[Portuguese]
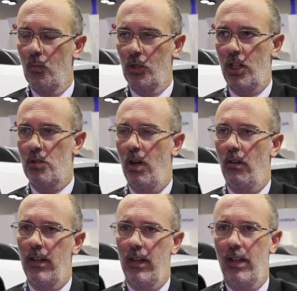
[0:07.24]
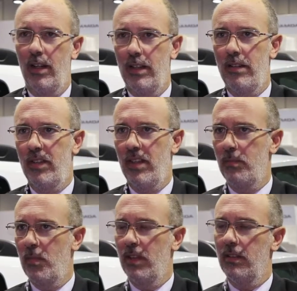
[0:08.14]
Boa tarde, João. Uh,
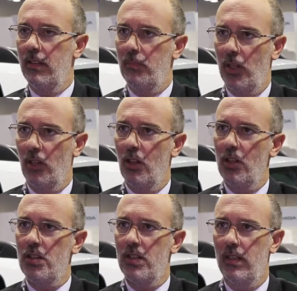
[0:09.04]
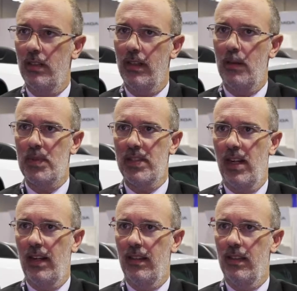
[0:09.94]
evidentemente, para nós, uh,
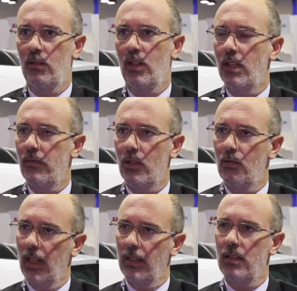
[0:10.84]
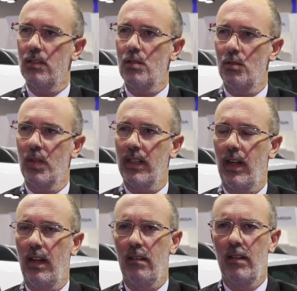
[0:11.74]
apesar de toda a dificuldade que existe no
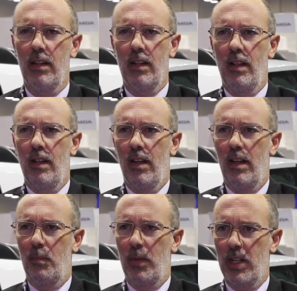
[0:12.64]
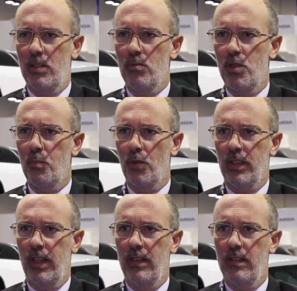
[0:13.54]
mercado, uh, parece-nos
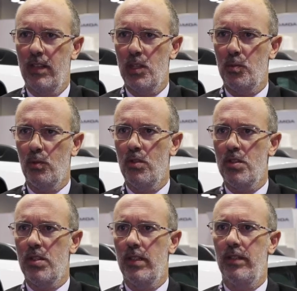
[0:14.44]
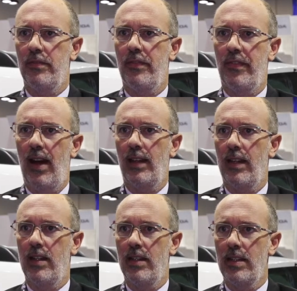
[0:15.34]
importante que as pessoas
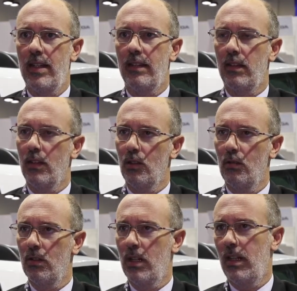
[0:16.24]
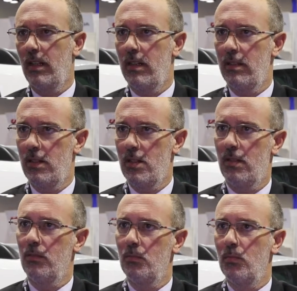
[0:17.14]
falem e entendam que
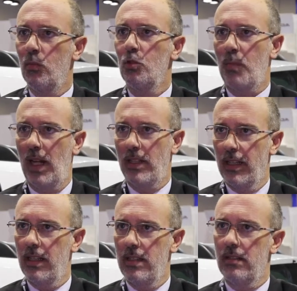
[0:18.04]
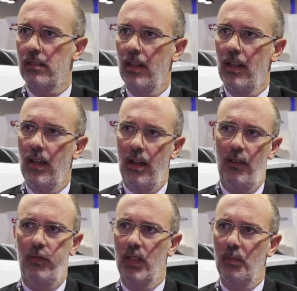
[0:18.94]
existe mundo para além da crise.
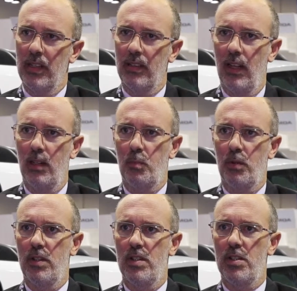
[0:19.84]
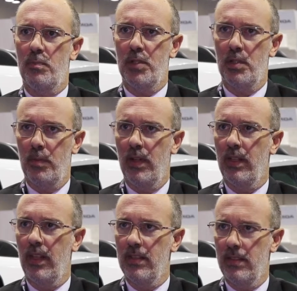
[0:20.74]
É fundamental, pois,
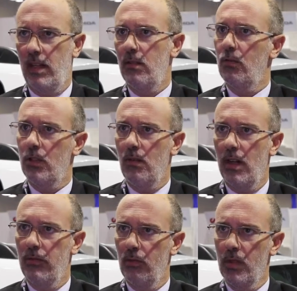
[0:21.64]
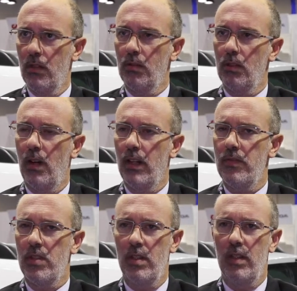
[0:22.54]
perceber que é necessário continuar a evoluir, continuar a
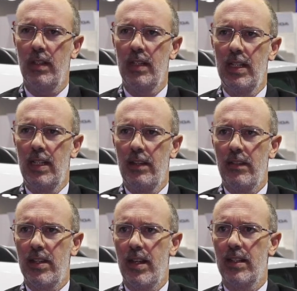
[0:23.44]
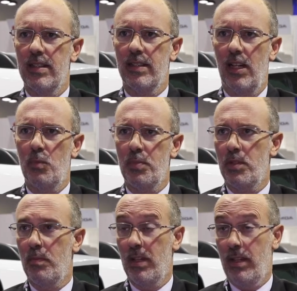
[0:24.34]
investir e é necessário
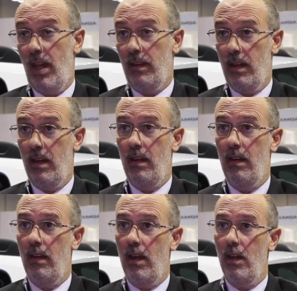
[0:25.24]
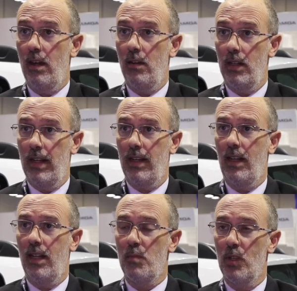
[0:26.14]
perceber que a AD é, é, é
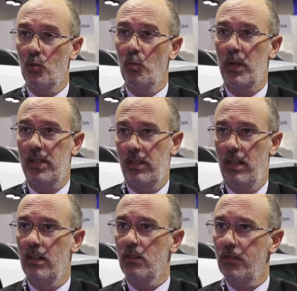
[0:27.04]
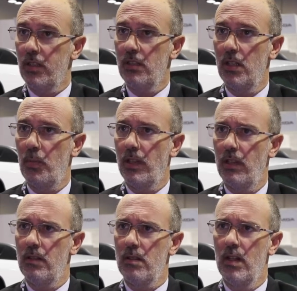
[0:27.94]
claramente um parceiro das oficinas
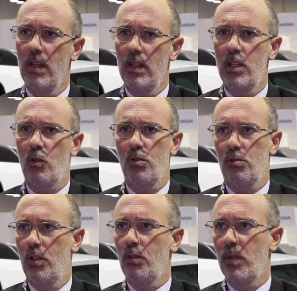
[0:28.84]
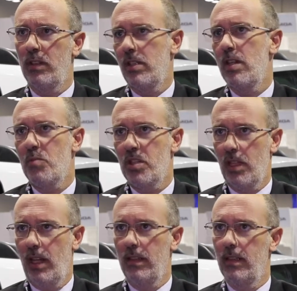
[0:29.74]
independentes e, consequentemente, teríamos que
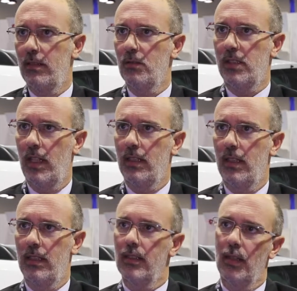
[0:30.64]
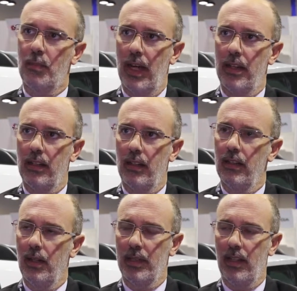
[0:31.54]
estar na, no stand da, da,
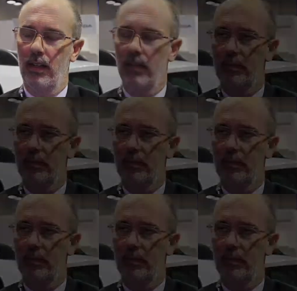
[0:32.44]
mecânica na batalha.